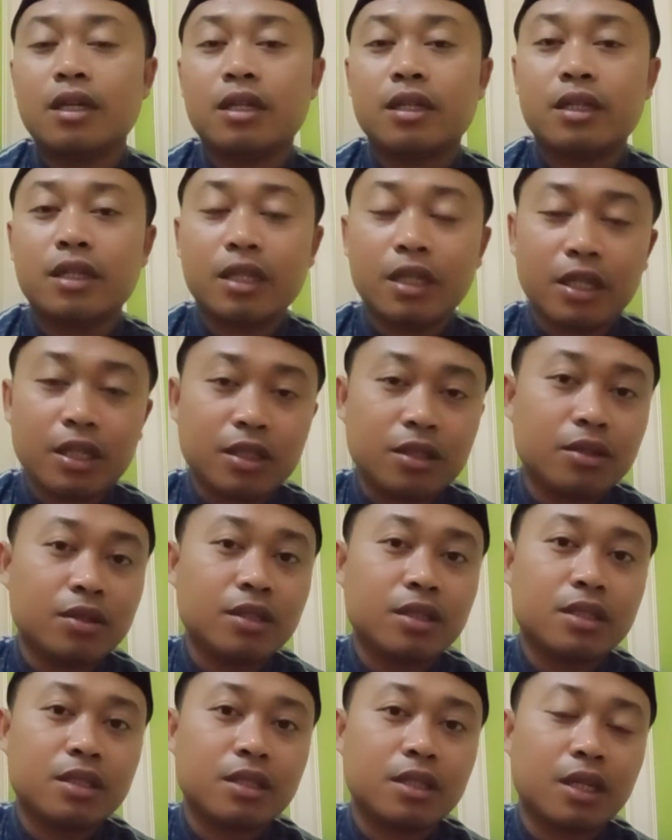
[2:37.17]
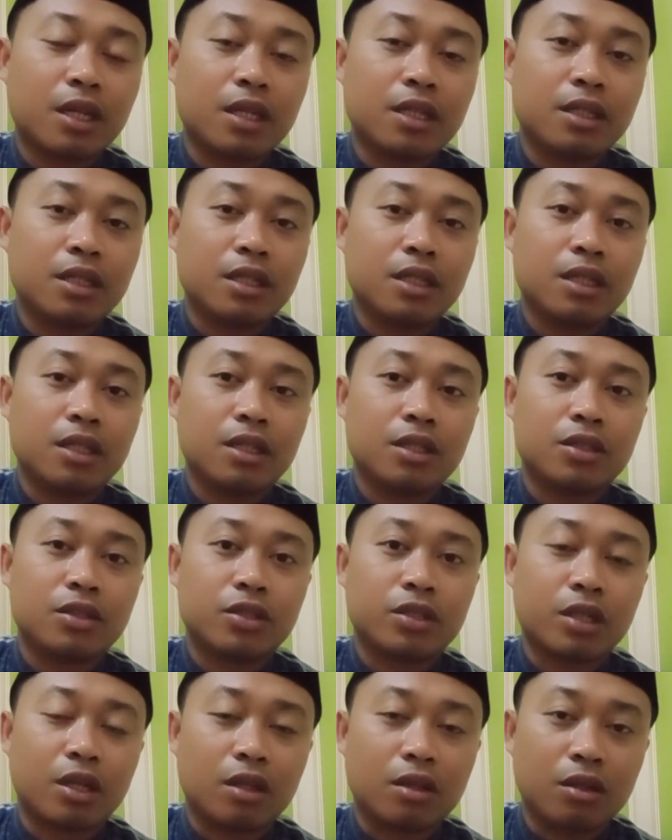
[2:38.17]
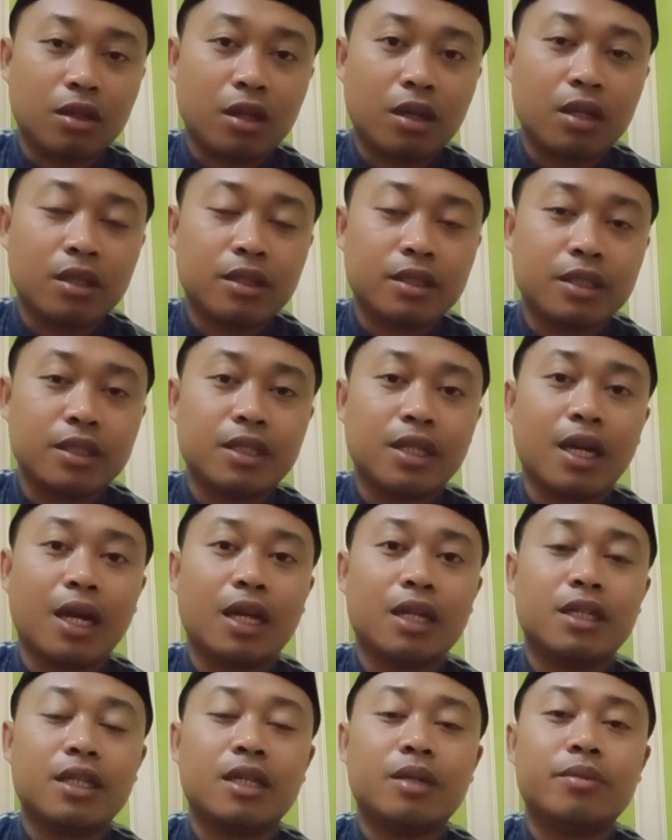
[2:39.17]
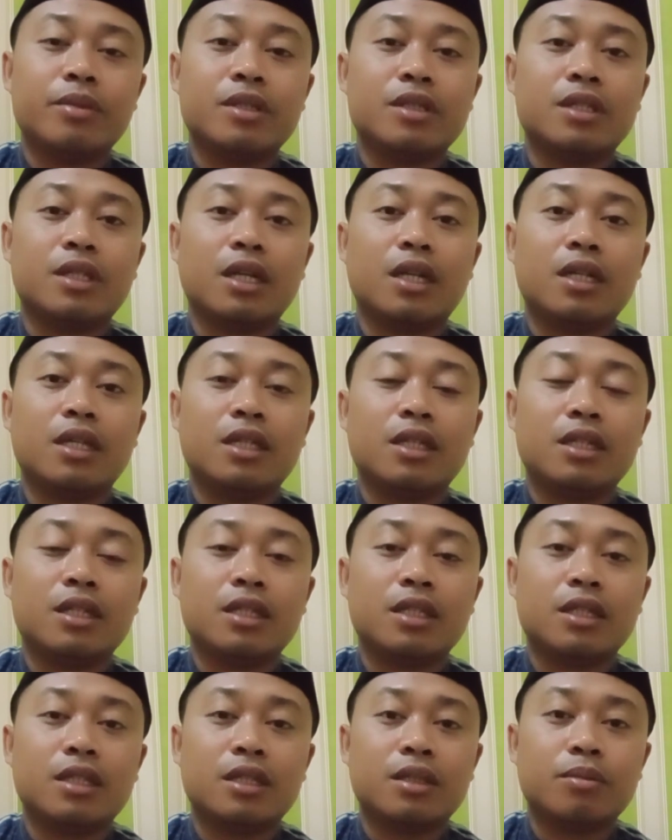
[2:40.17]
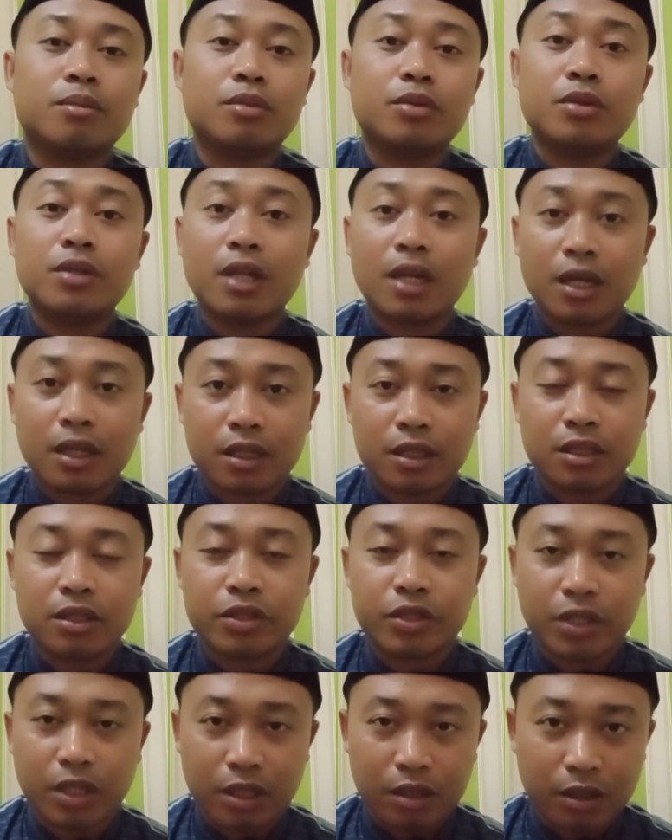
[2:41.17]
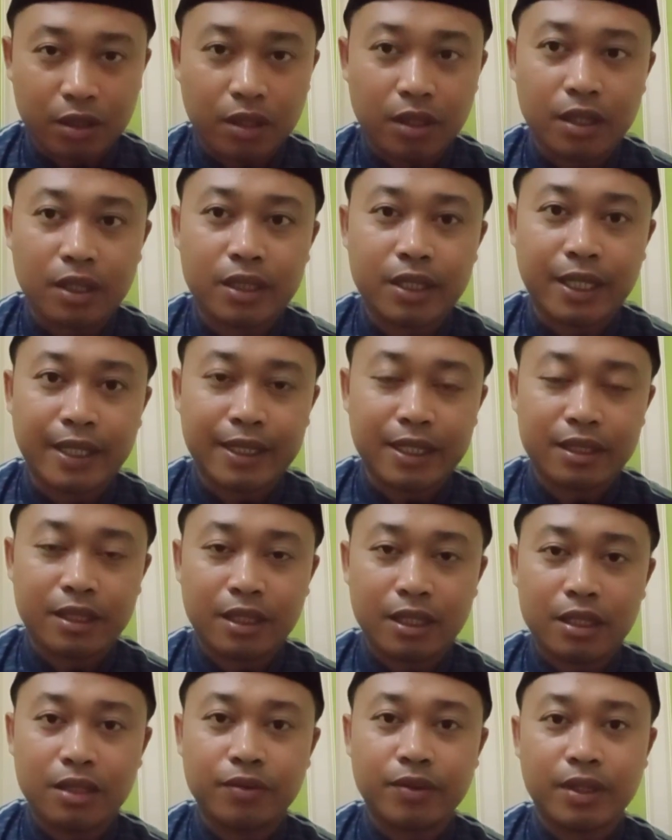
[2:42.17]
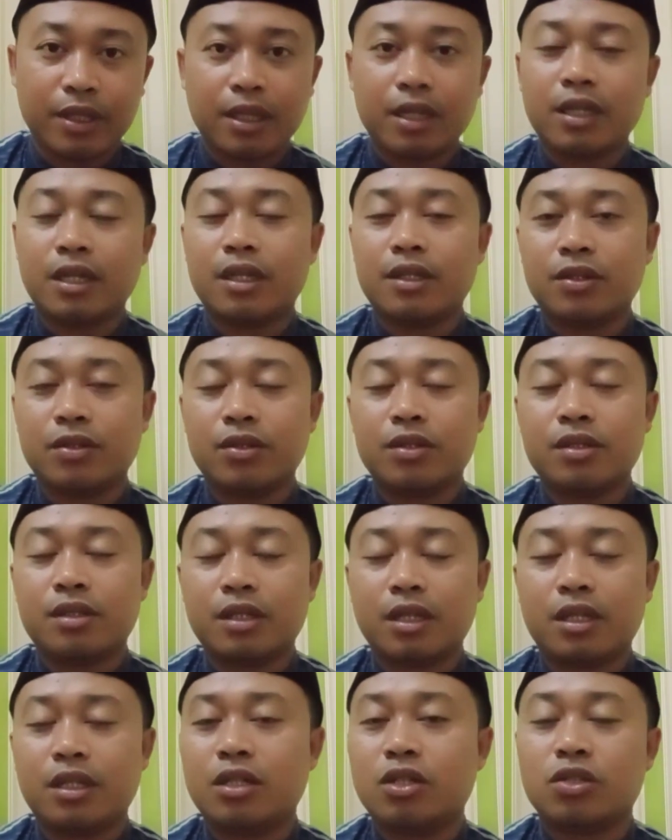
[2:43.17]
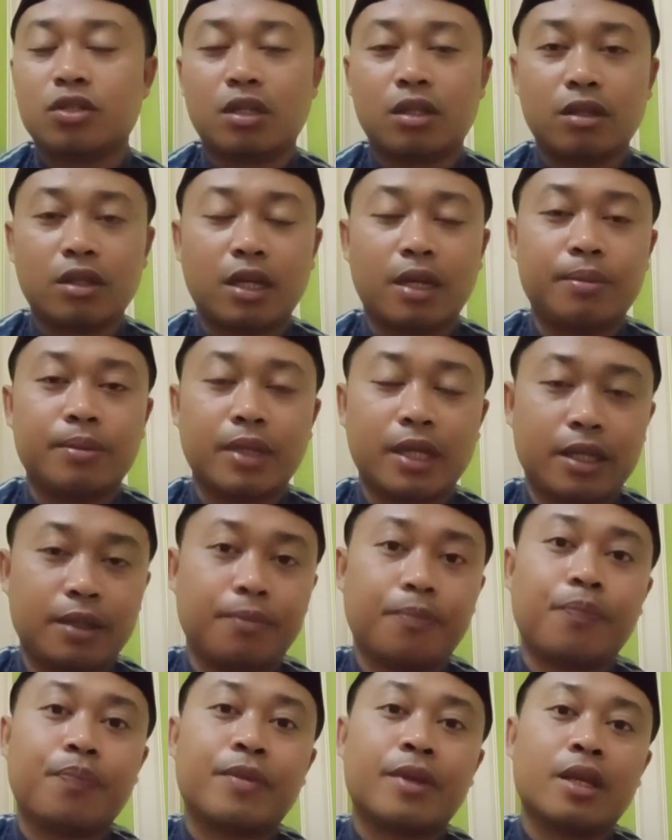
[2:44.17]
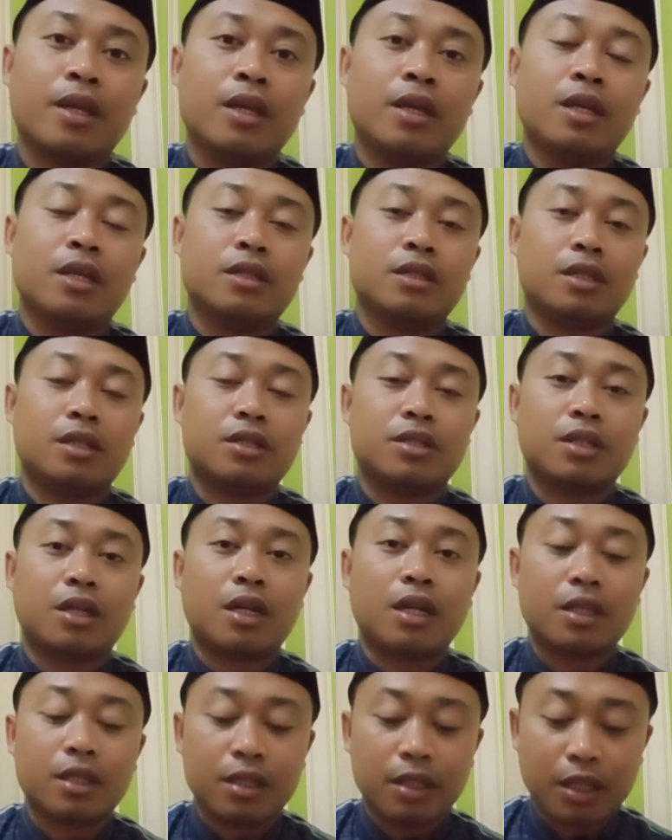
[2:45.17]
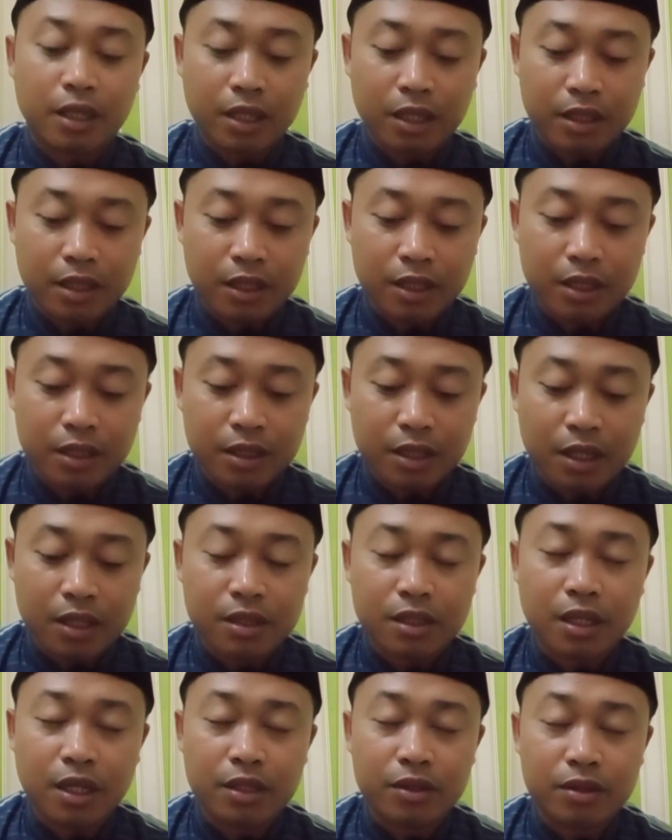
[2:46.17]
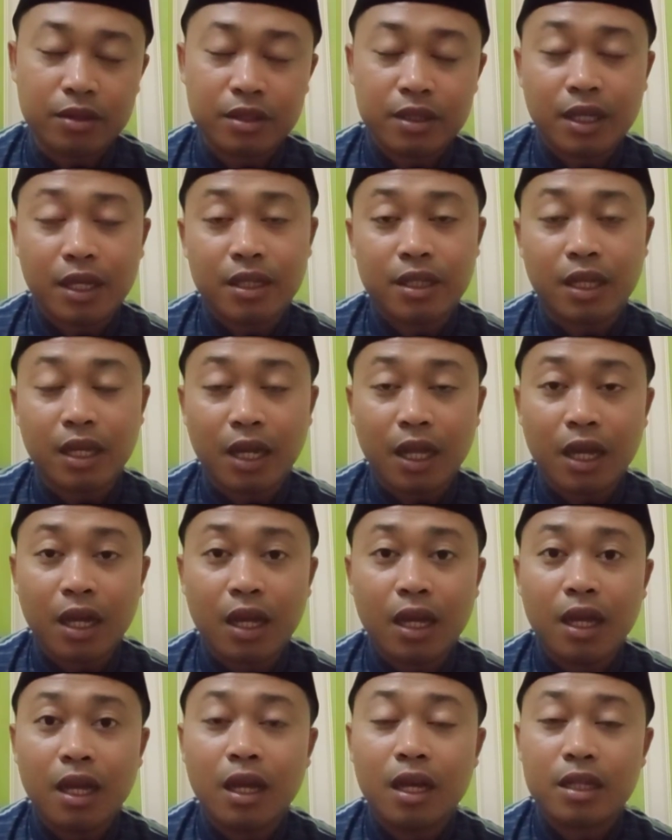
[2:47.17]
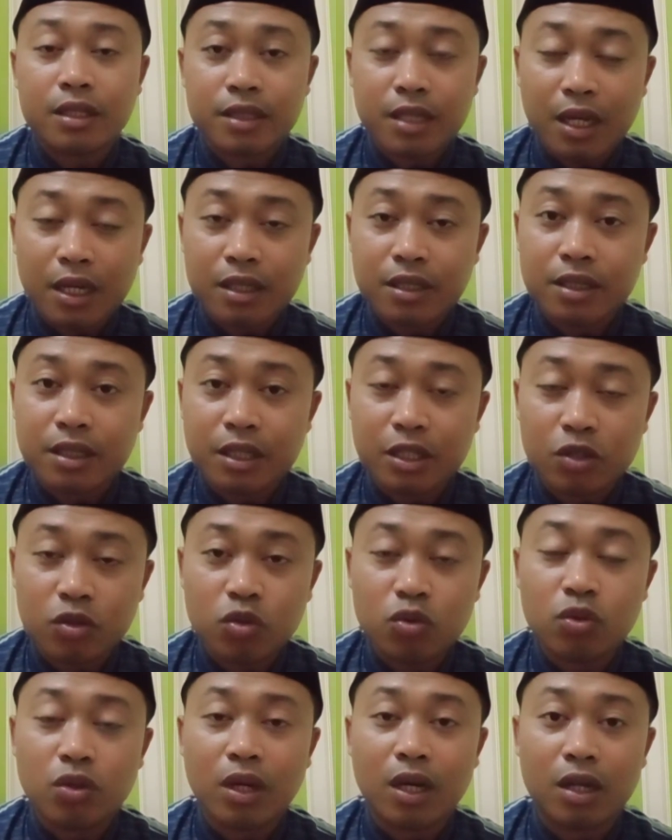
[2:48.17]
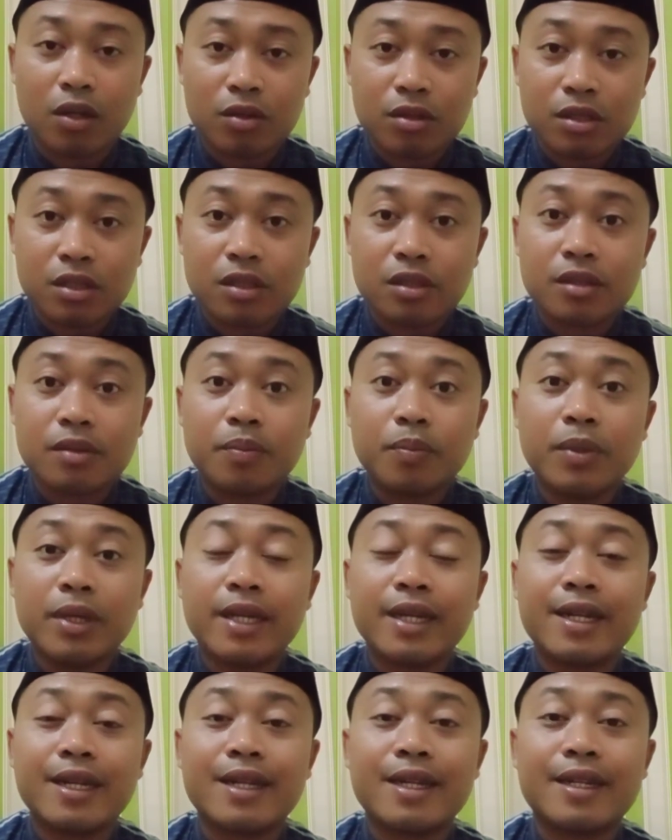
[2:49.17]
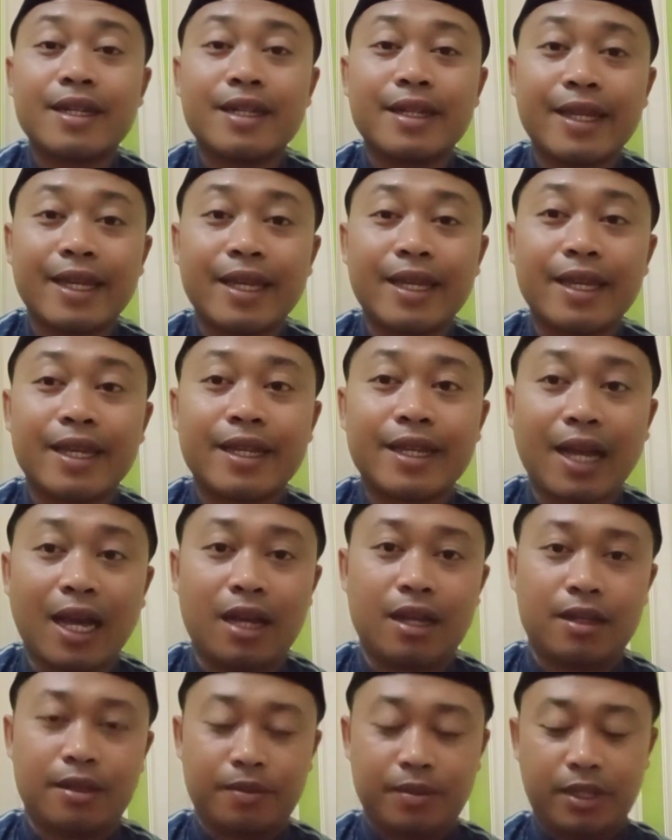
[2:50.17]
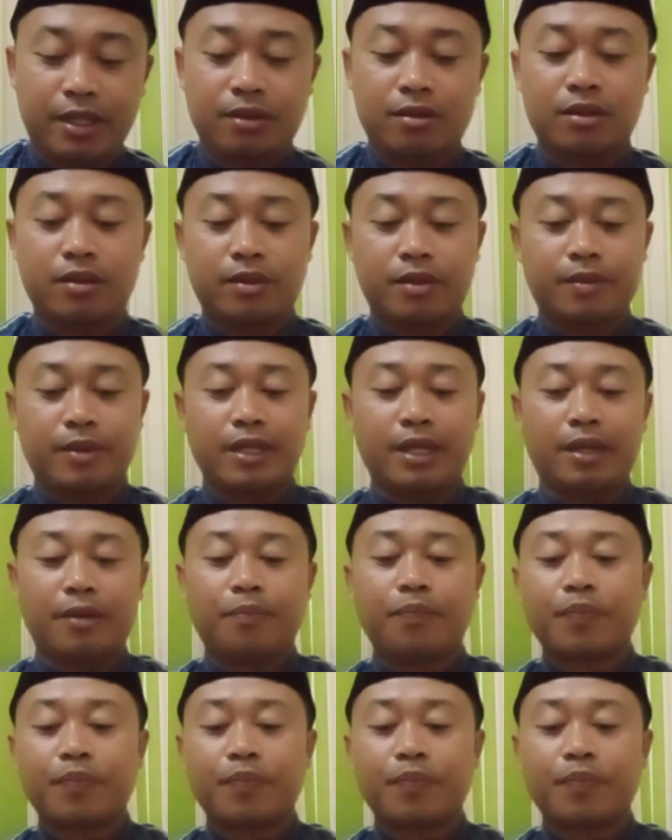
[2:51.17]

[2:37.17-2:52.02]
di Indonesia ini insya Allah tidak ada menjadi budak insya Allah. Nah kita di wilayah Indonesia ini insya Allah aman jadi syarat yang ketiga yang selanjutnya adalah saksi itu harus merdeka. Begitu teman-teman ya.